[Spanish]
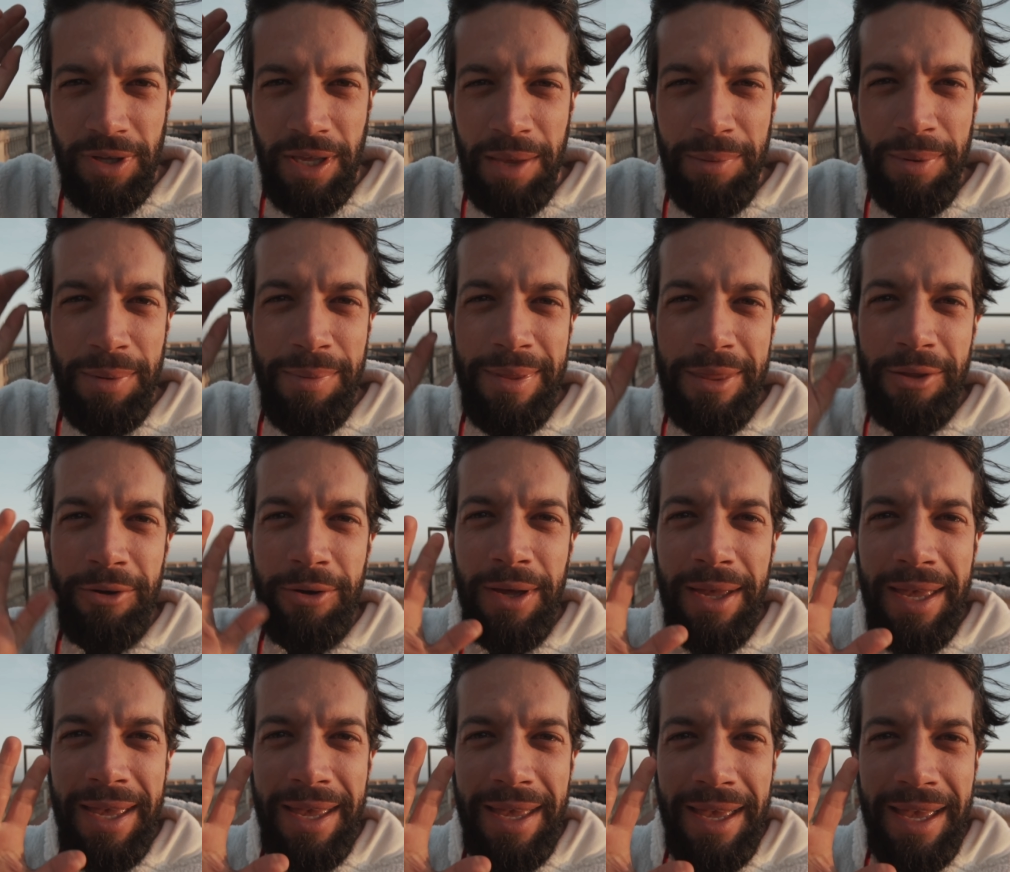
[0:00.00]
He vivido
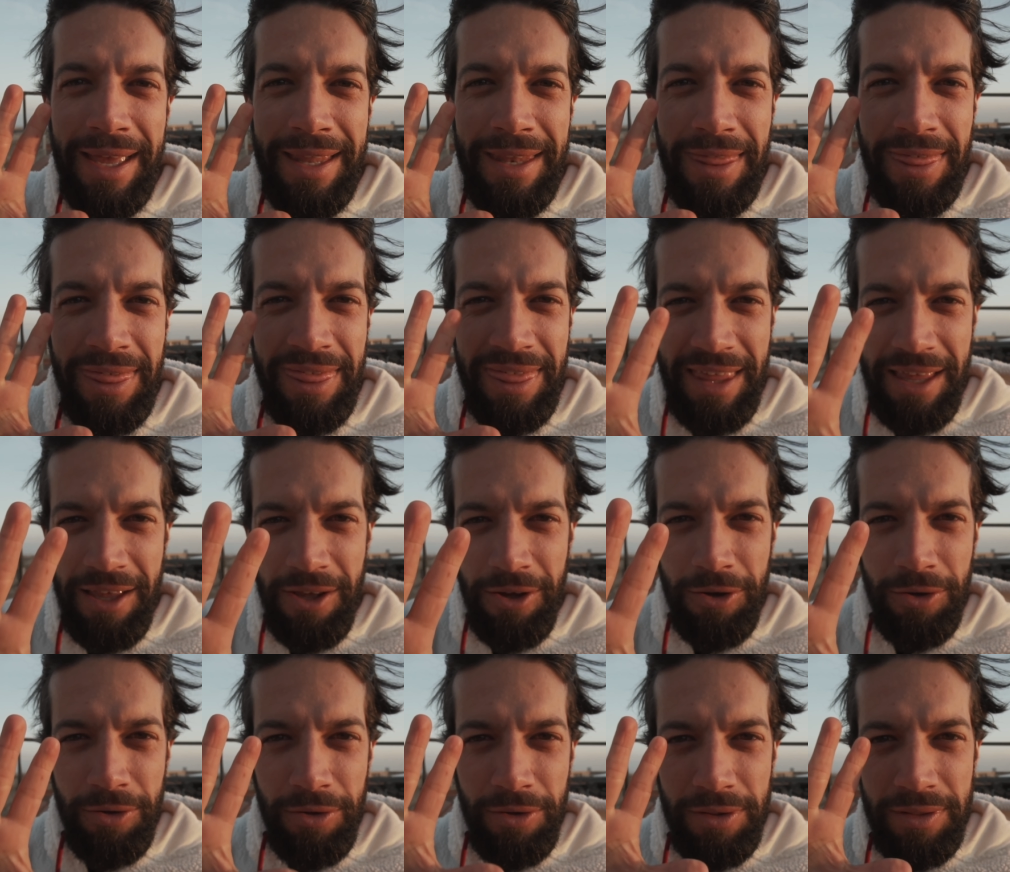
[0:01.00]
en
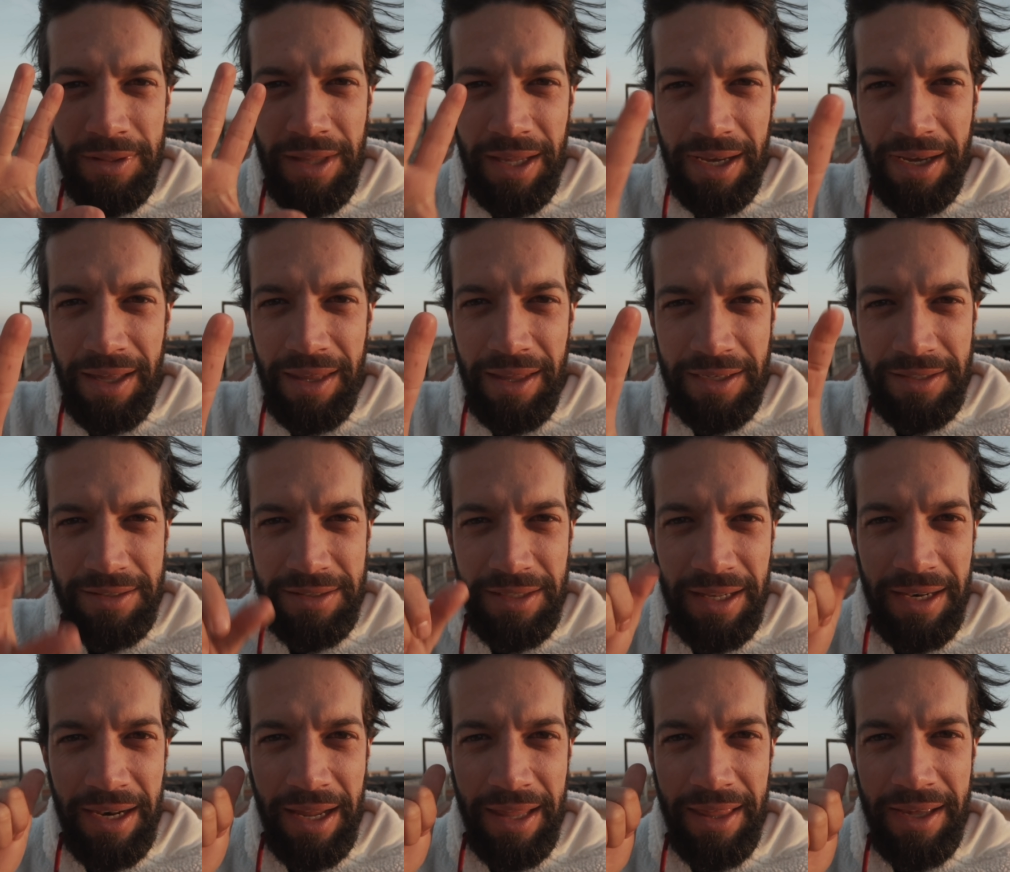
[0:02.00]
cinco décadas,
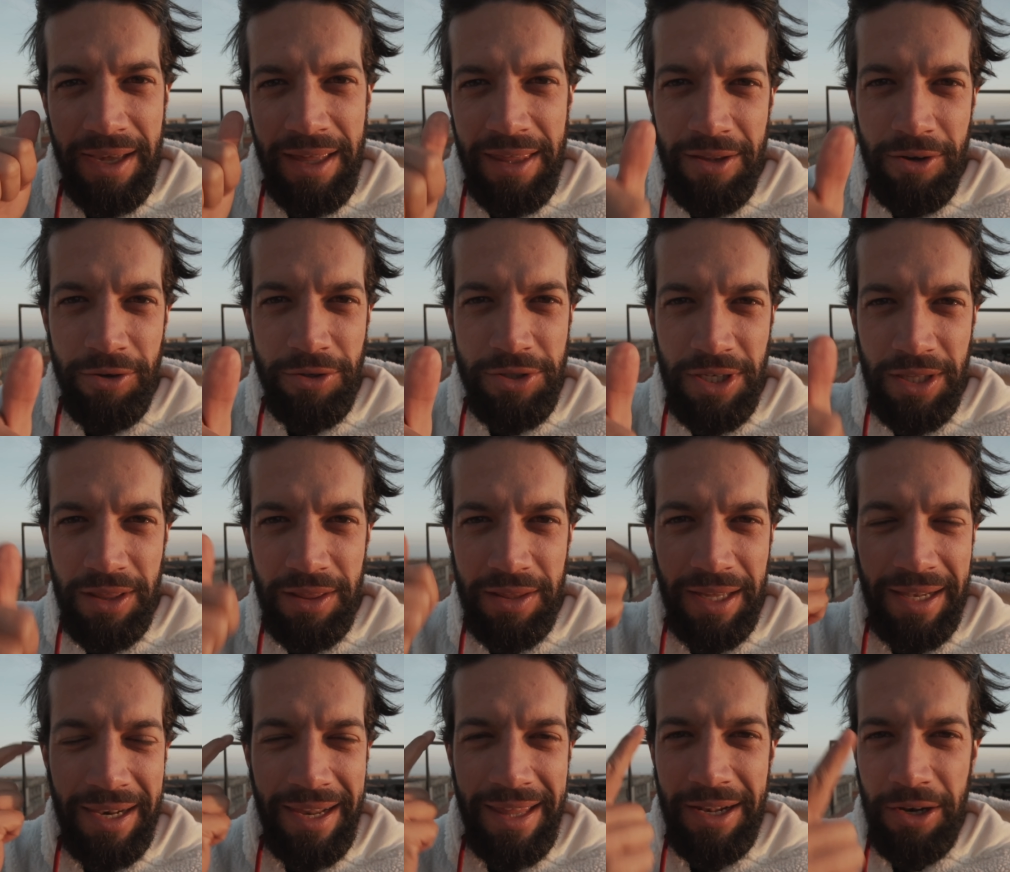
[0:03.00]
en la década del
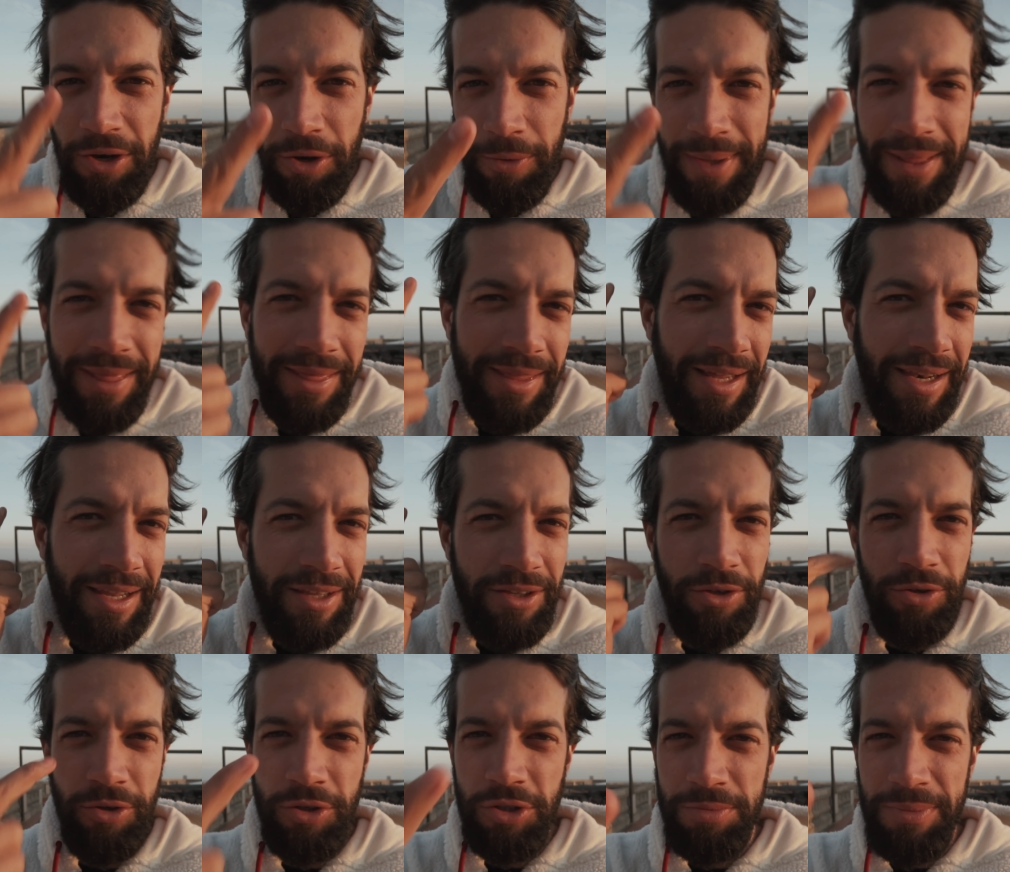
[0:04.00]
80, en la del 90, en la
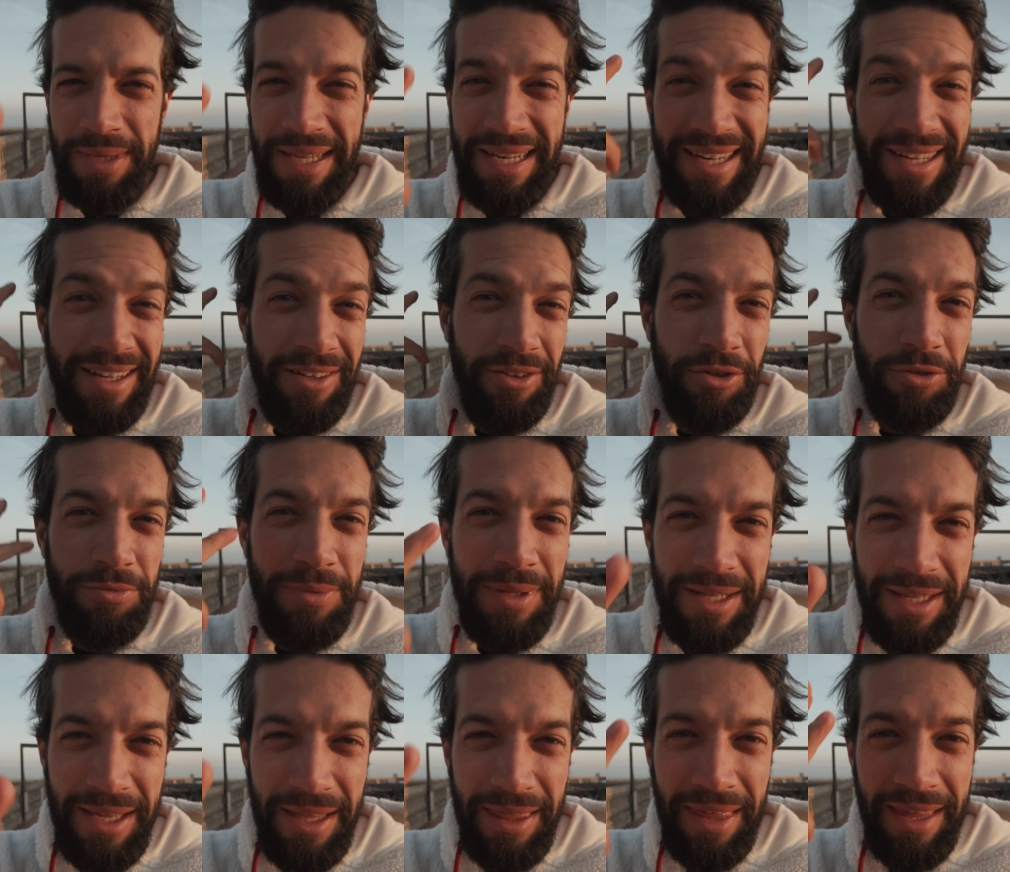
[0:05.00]
del 2000, en el
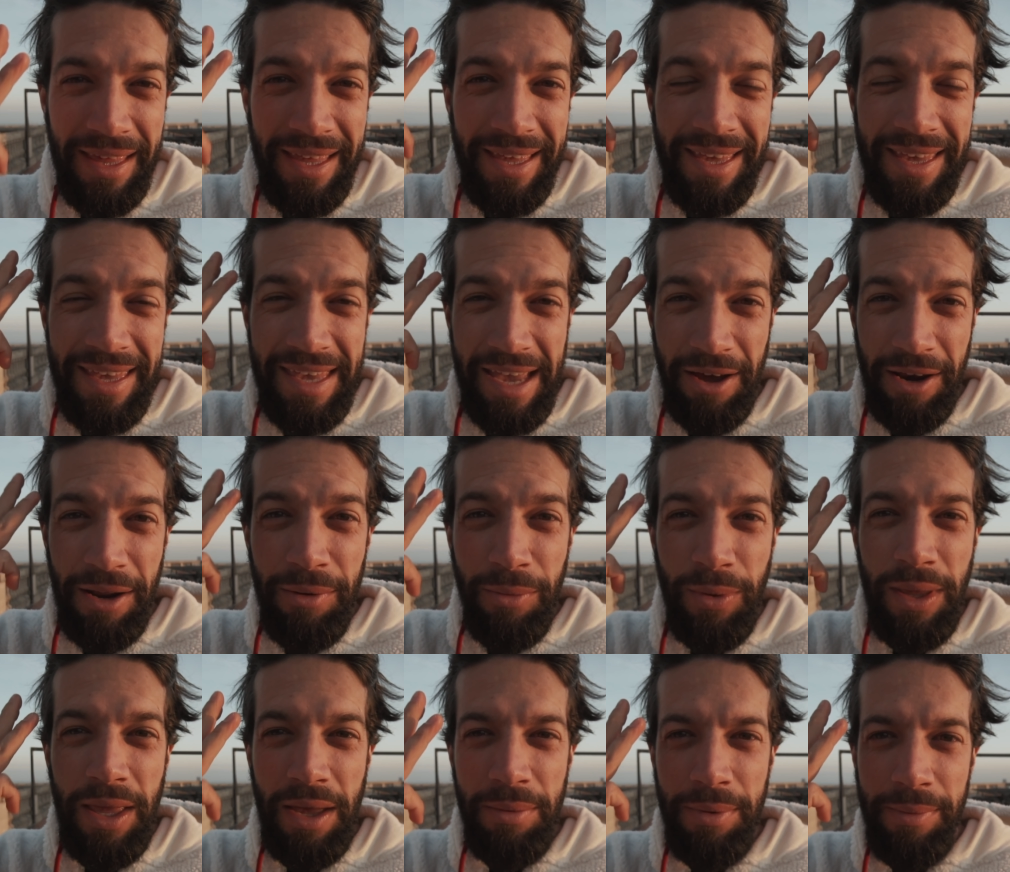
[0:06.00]
2010 y ahora
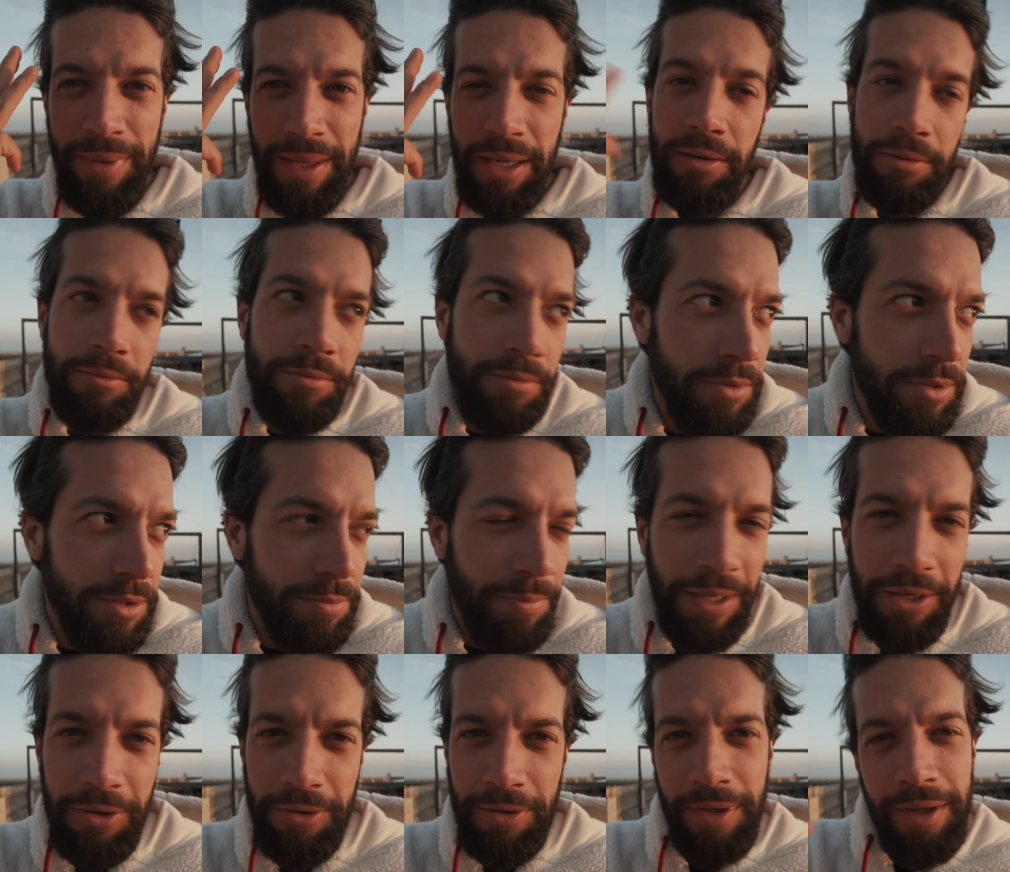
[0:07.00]
voy a vivir,
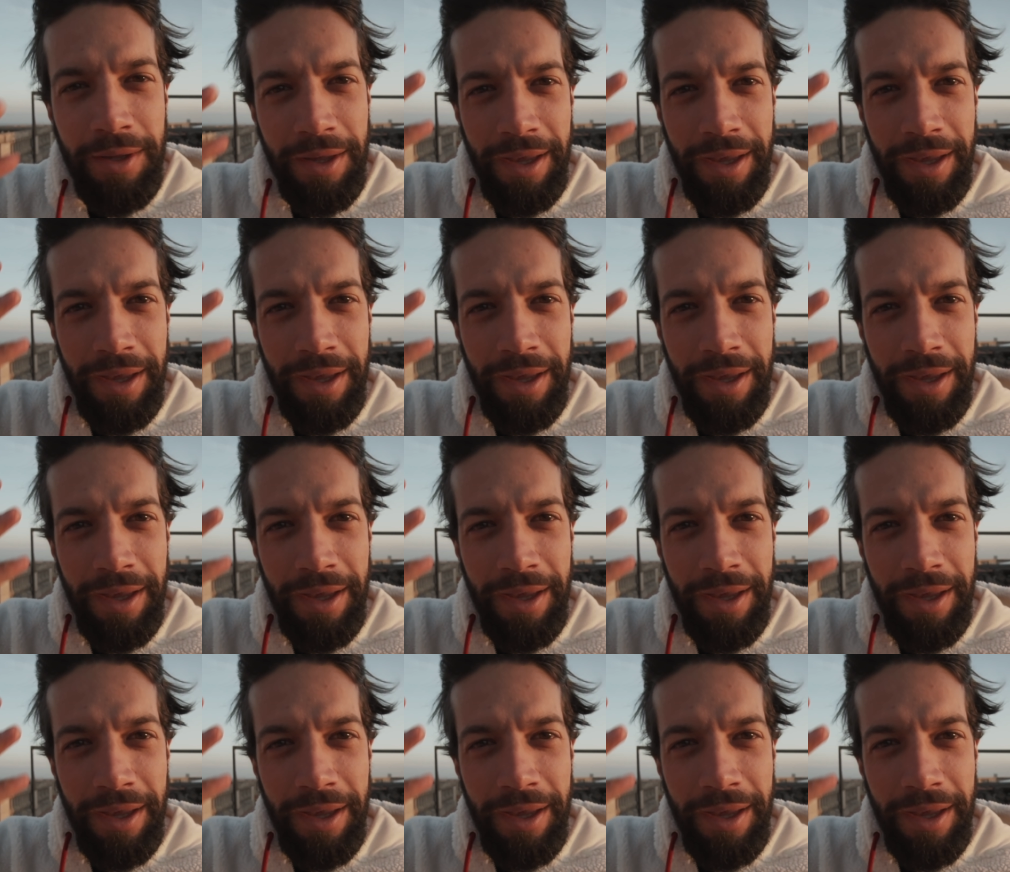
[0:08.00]
espero,